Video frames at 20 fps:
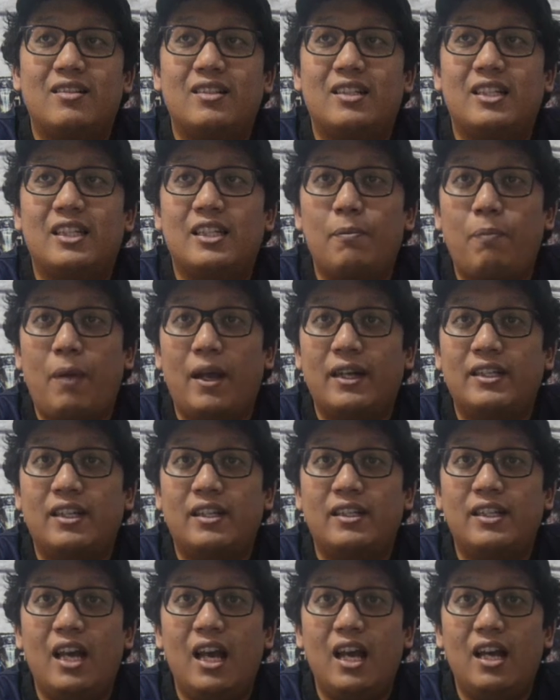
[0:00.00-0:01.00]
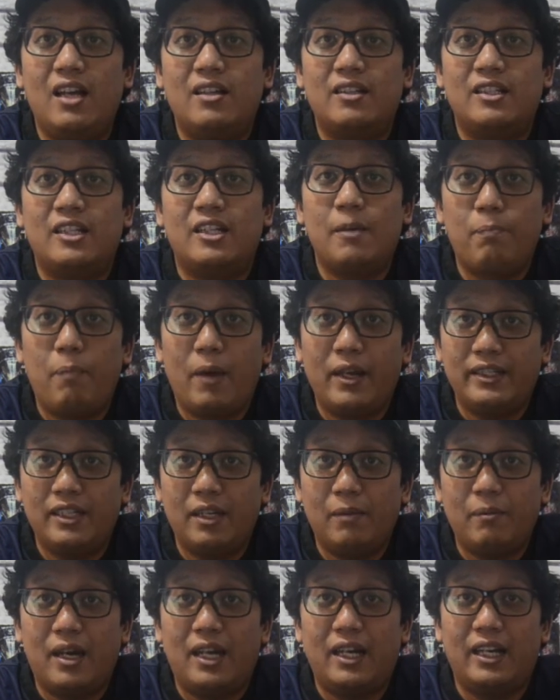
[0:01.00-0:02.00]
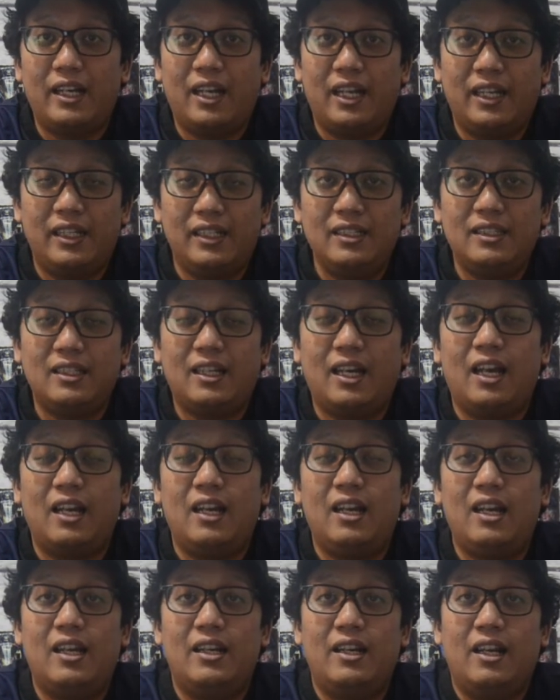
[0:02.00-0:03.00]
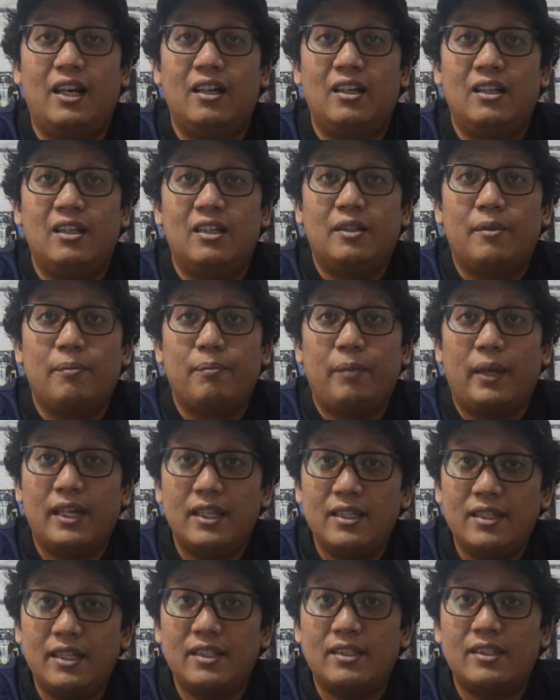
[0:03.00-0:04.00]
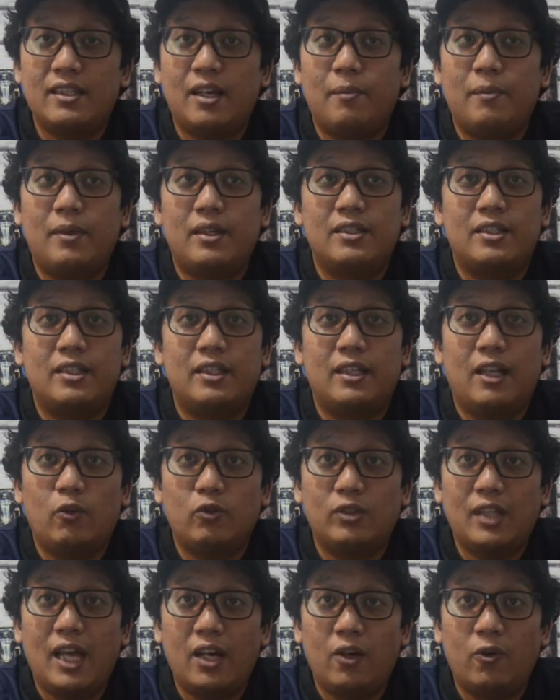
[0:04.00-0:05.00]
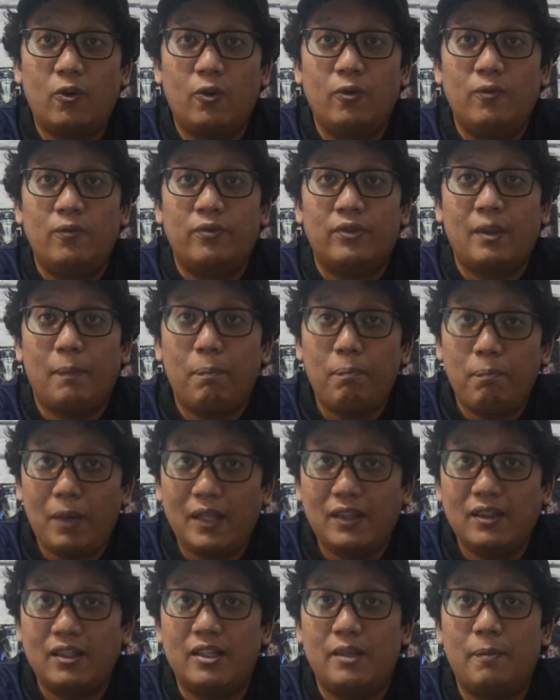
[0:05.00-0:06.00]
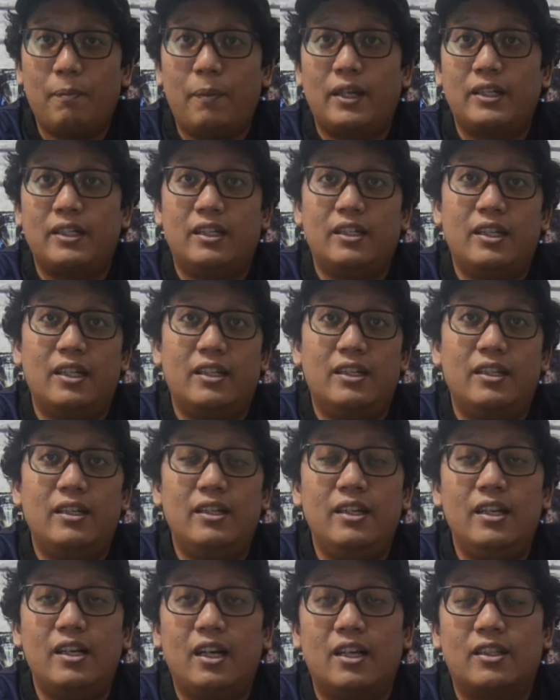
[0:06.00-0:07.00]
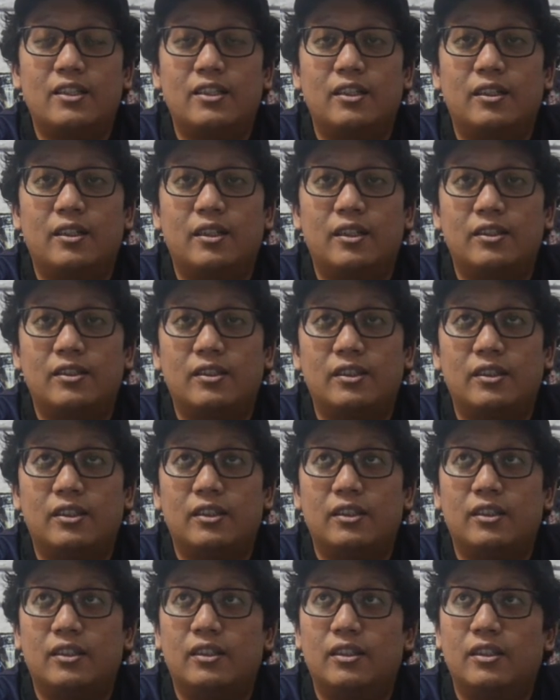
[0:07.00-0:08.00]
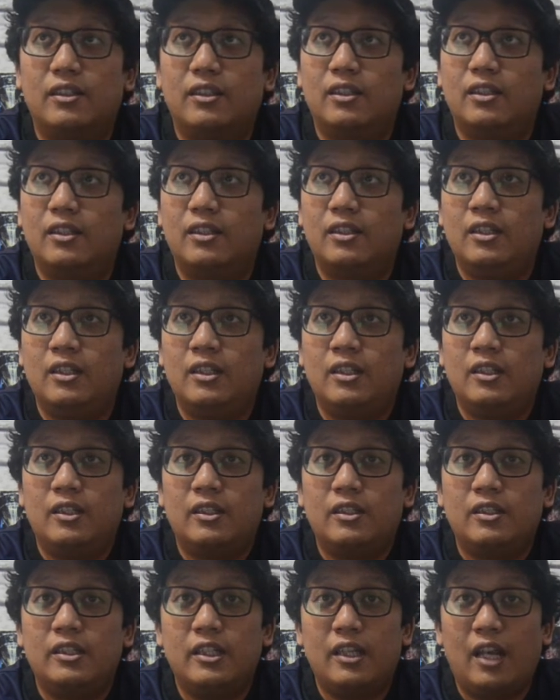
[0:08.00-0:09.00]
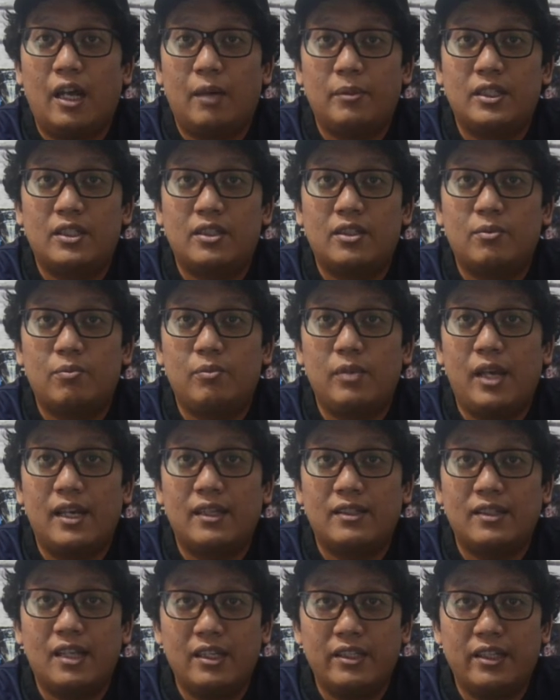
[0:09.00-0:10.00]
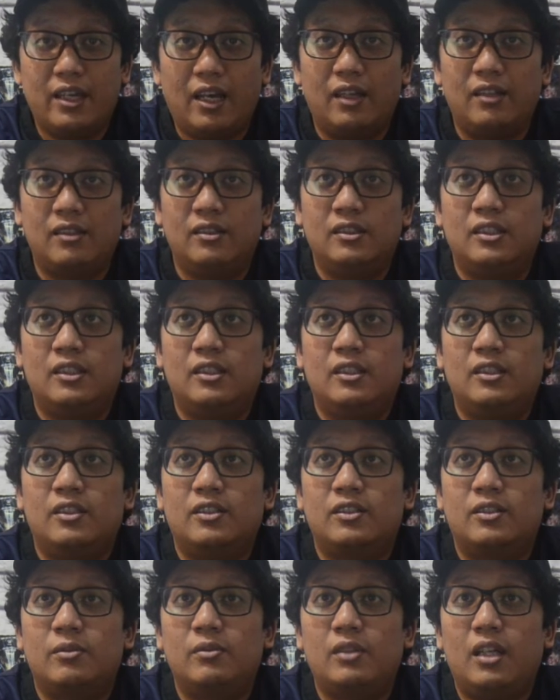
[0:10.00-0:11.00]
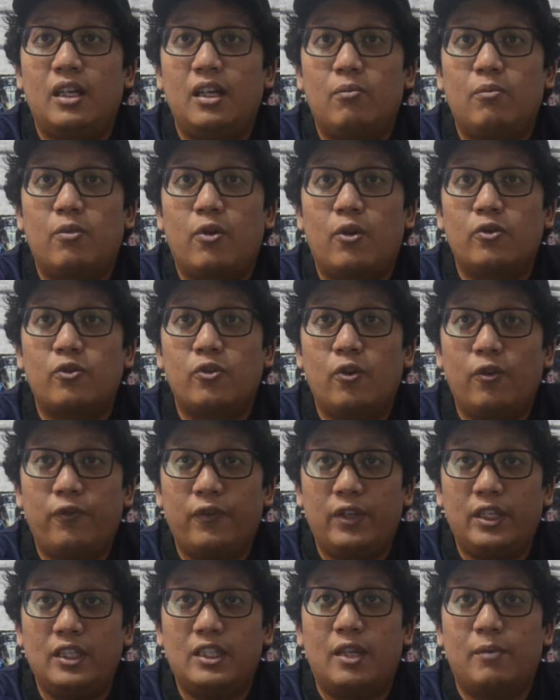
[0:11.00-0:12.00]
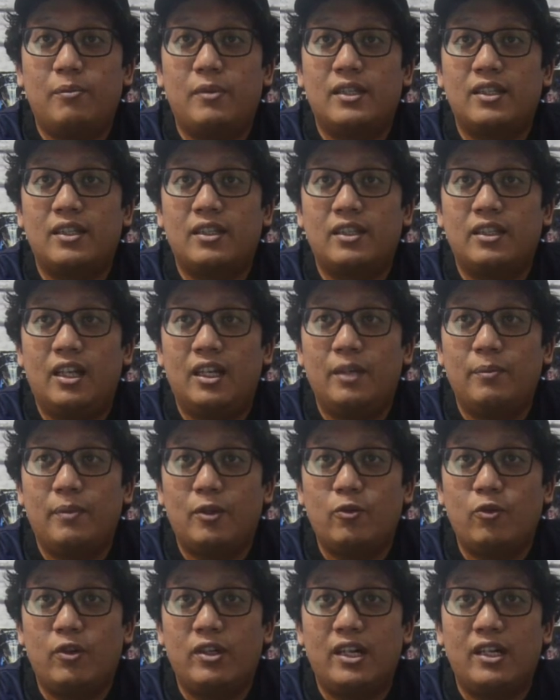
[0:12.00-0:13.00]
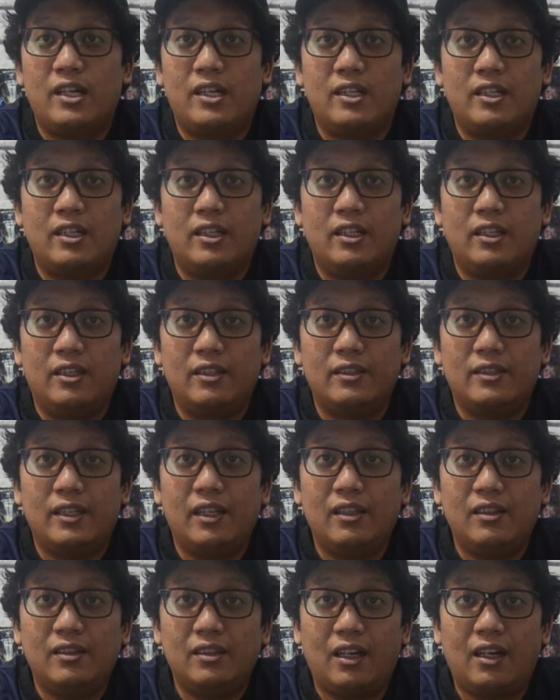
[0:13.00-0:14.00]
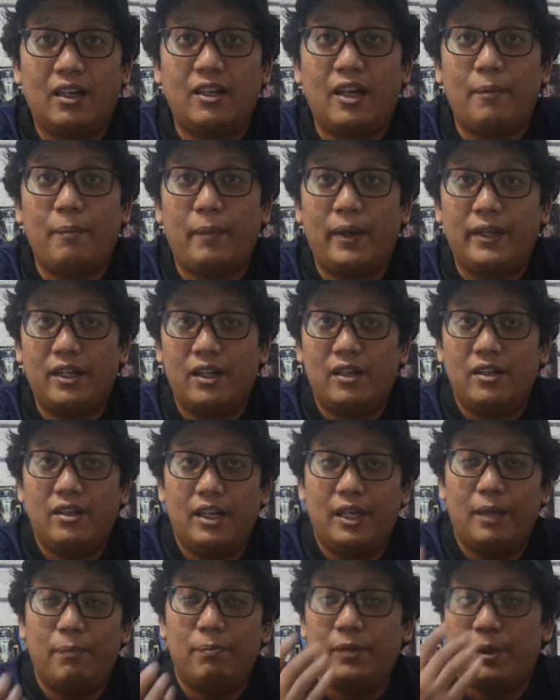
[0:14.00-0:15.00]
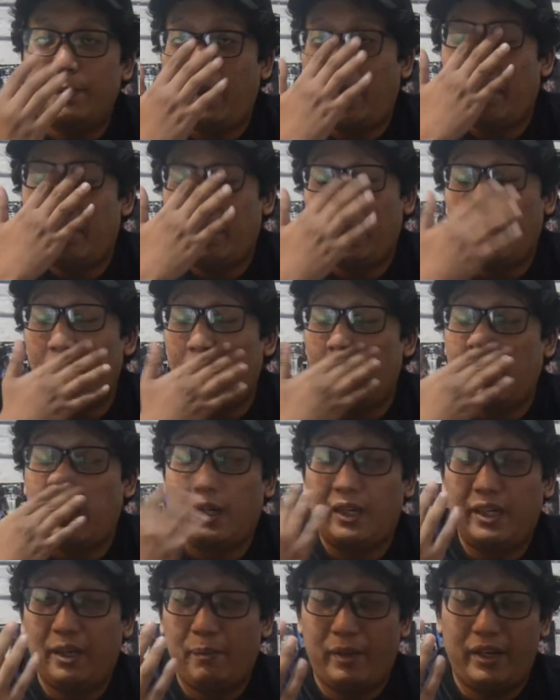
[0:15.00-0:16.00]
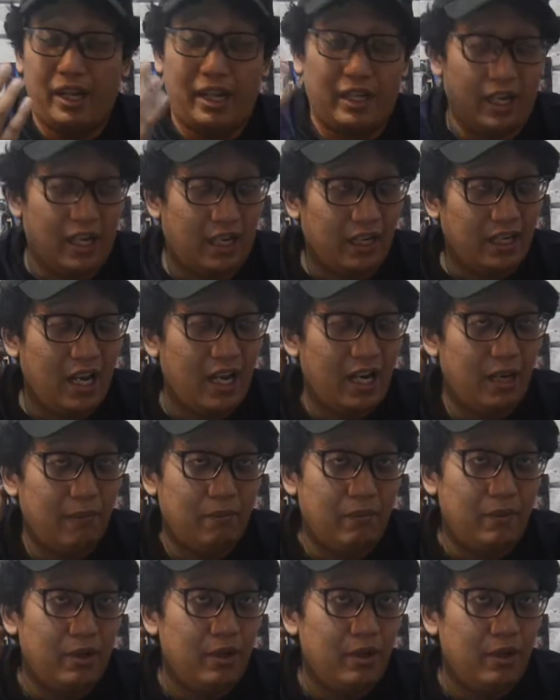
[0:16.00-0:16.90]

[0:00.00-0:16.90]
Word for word: di depannya dia di depannya Barela ini sekarang ada Perisik sama si Lautaro tepat di depannya dia jadi dia nggak se, se dinamis biasanya sementara Brozovic yang biasanya 352 dia ada di center dan mainnya deep di playing playmaker di mainnya agak ke dalam